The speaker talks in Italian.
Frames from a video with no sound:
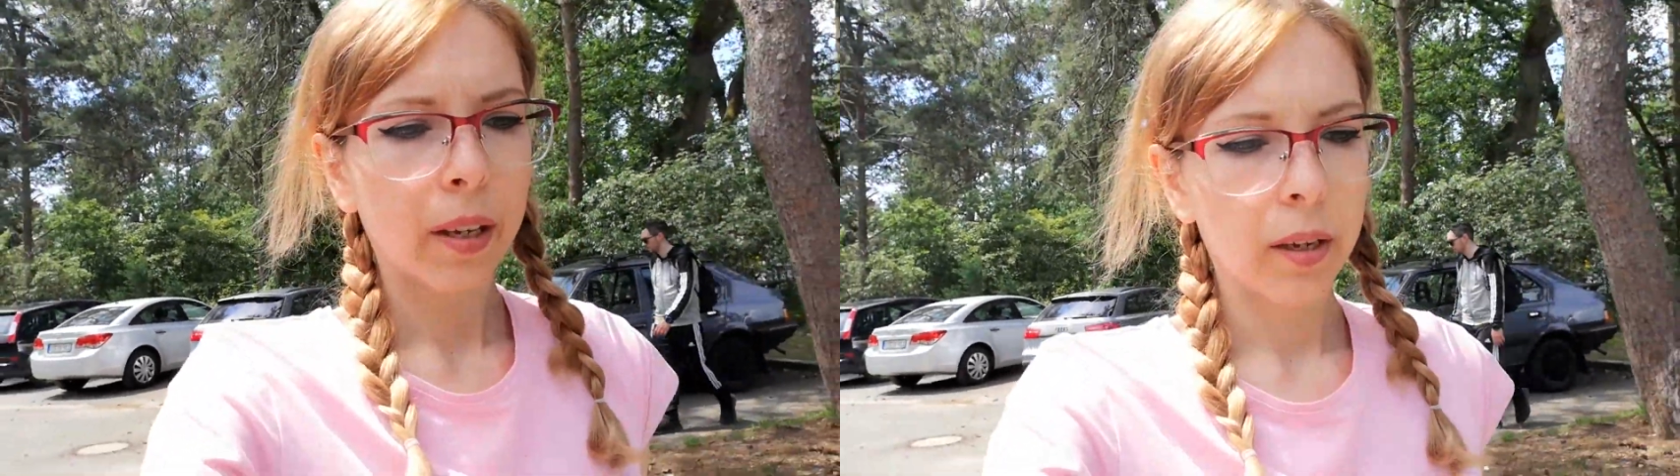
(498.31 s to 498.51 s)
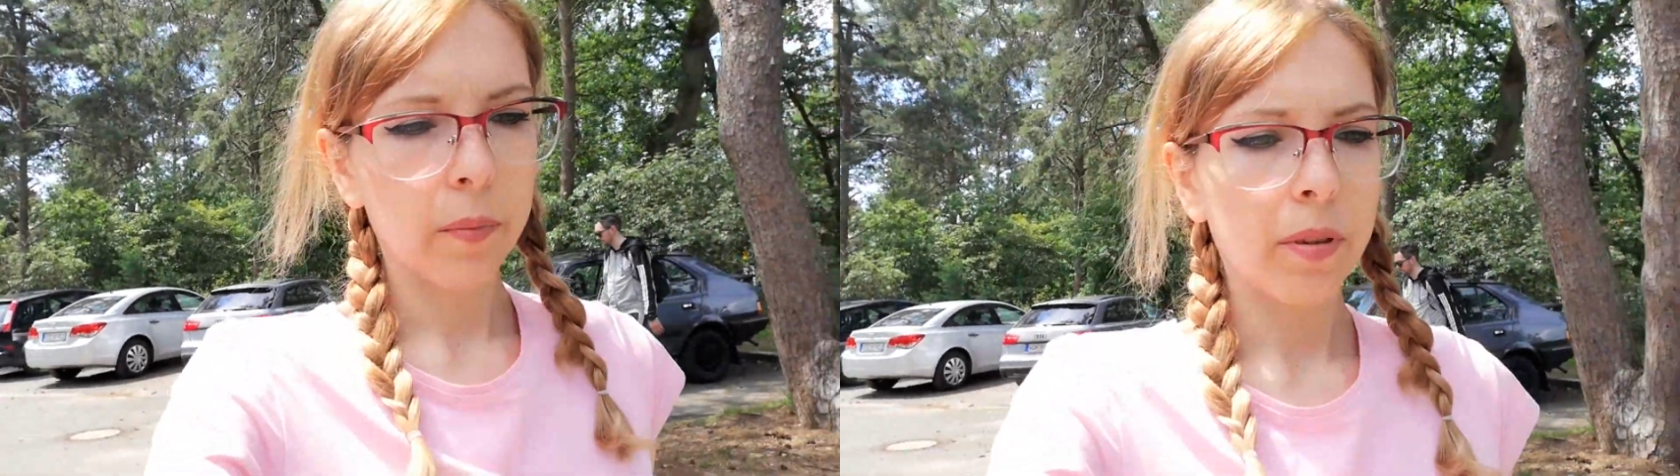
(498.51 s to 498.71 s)

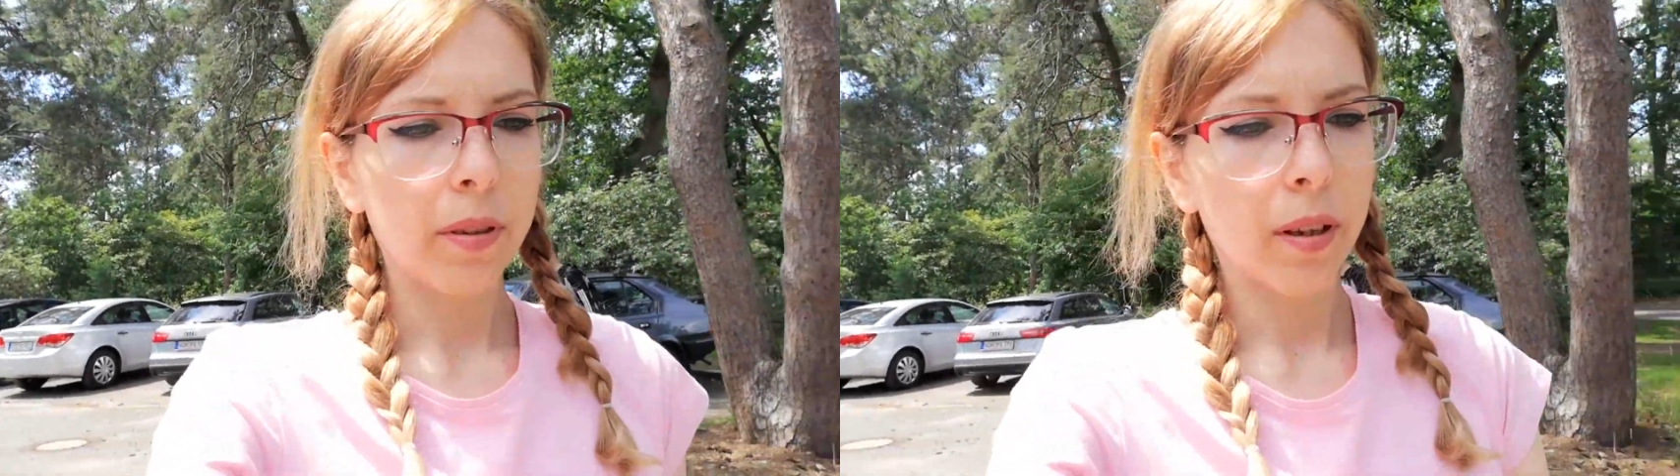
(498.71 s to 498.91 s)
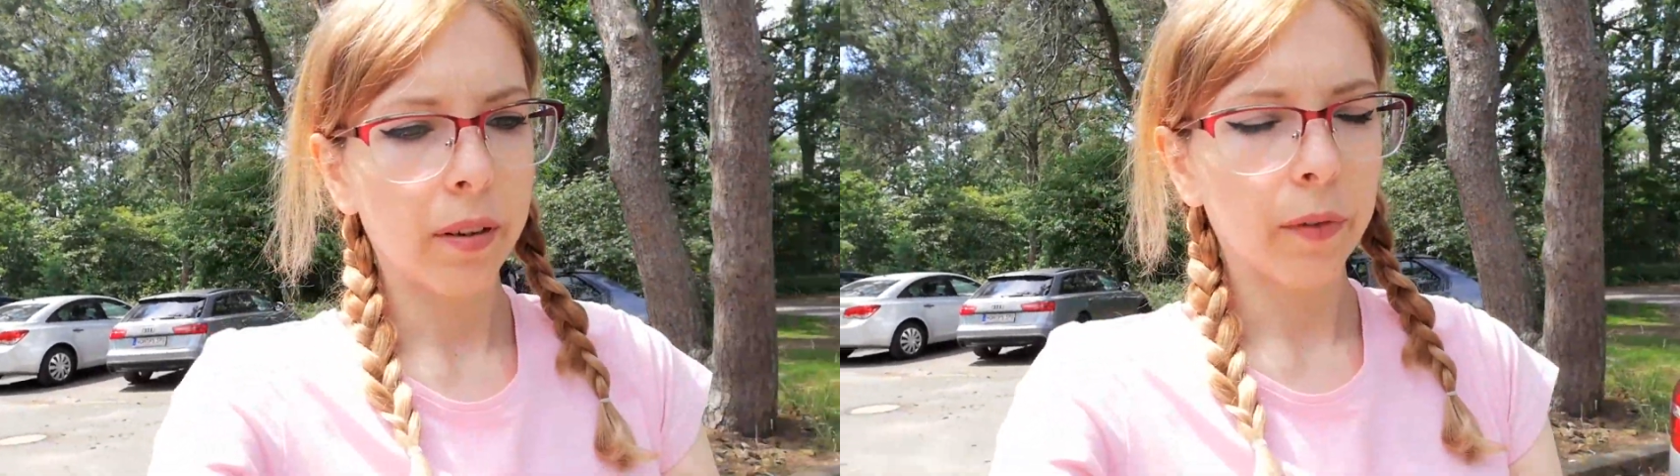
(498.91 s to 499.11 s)
che mi
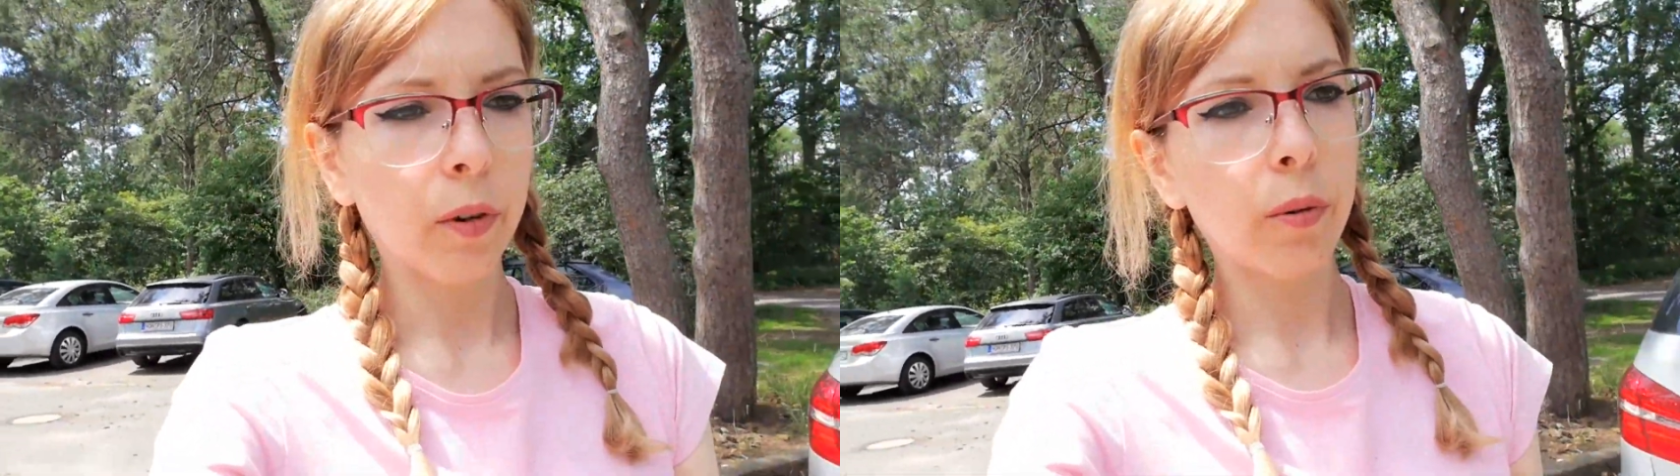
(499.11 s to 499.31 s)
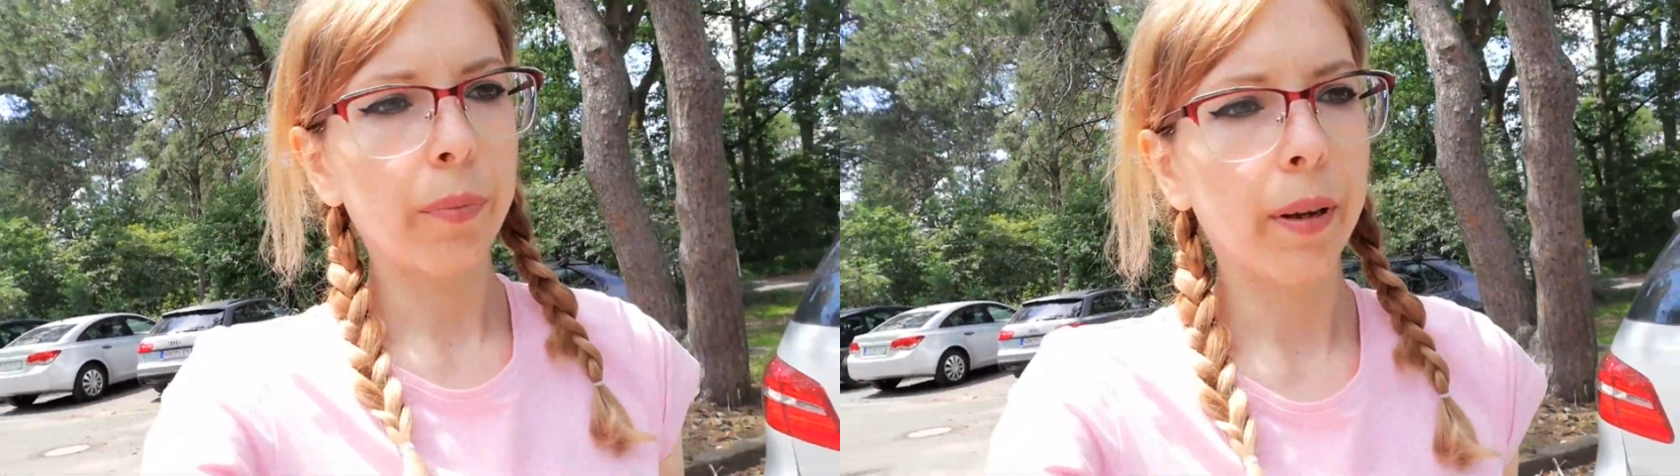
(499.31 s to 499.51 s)

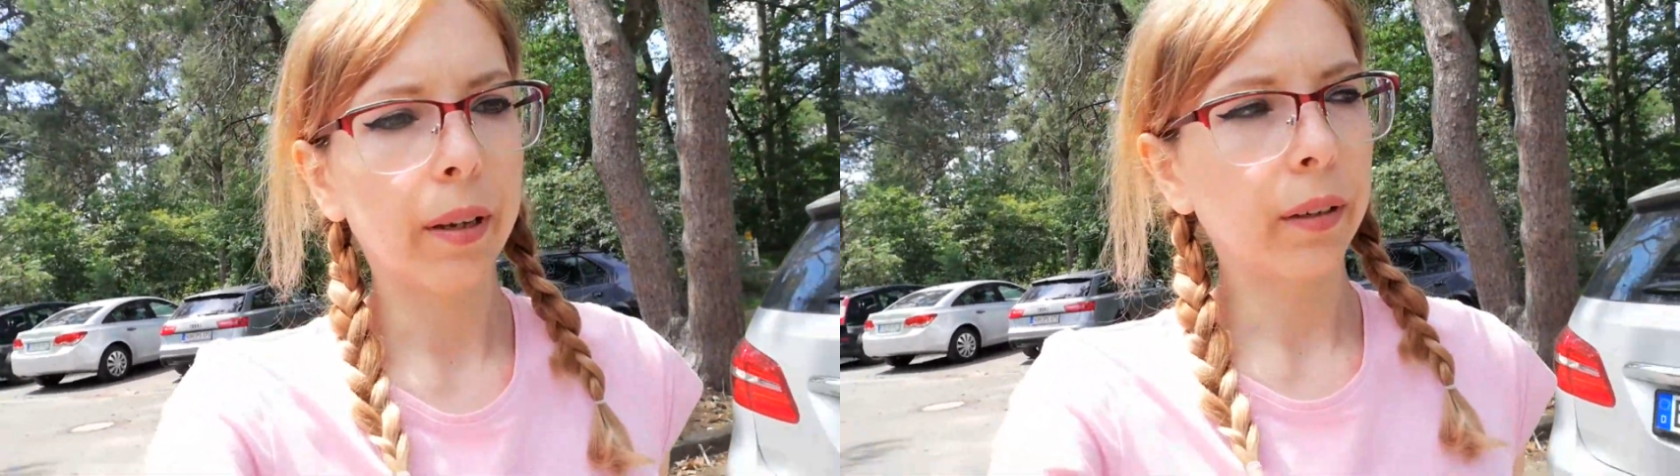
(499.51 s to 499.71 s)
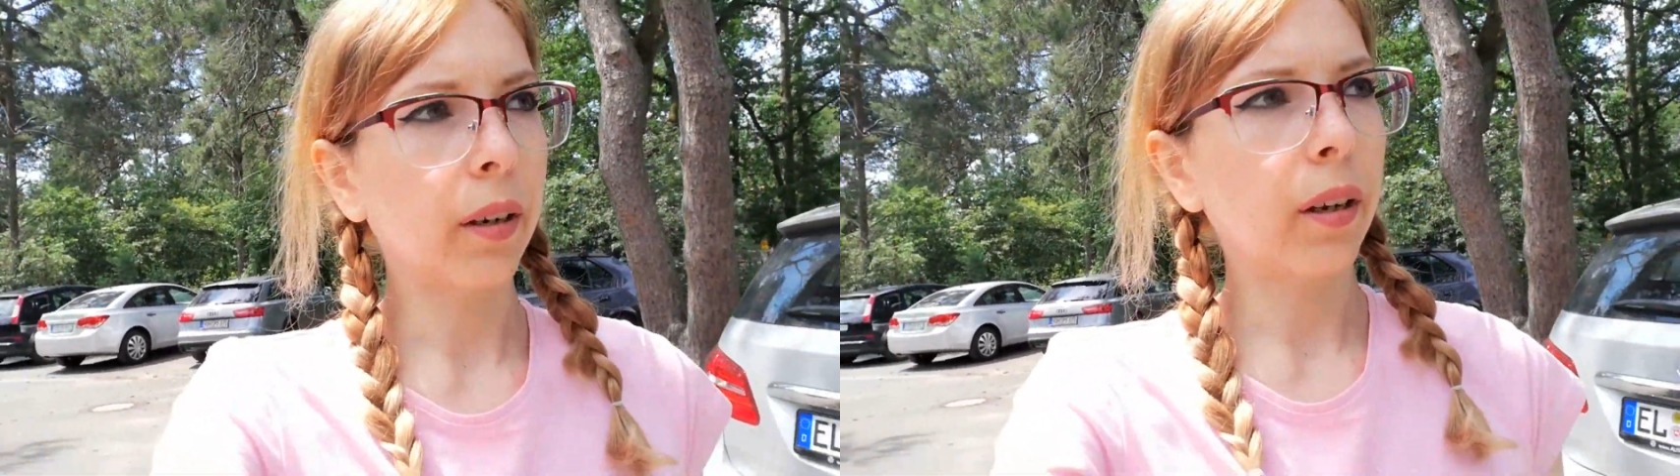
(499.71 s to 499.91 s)
servono per